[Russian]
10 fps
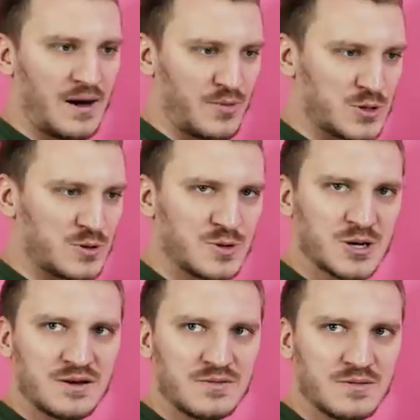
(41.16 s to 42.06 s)
А, просто Том
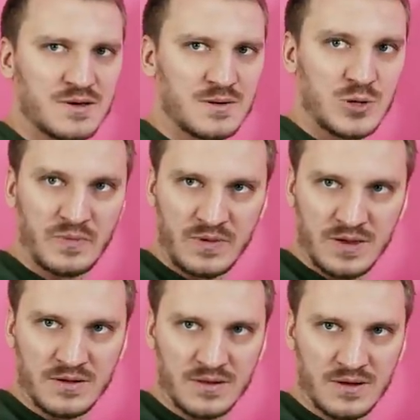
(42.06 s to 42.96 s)
и Джерри. Все, я
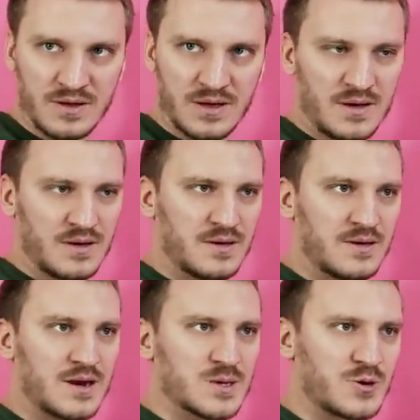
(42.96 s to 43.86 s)
победил.
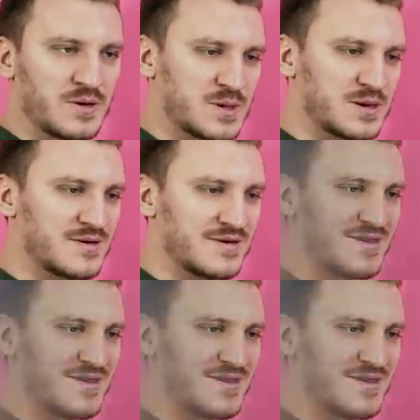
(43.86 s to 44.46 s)
Расходимся.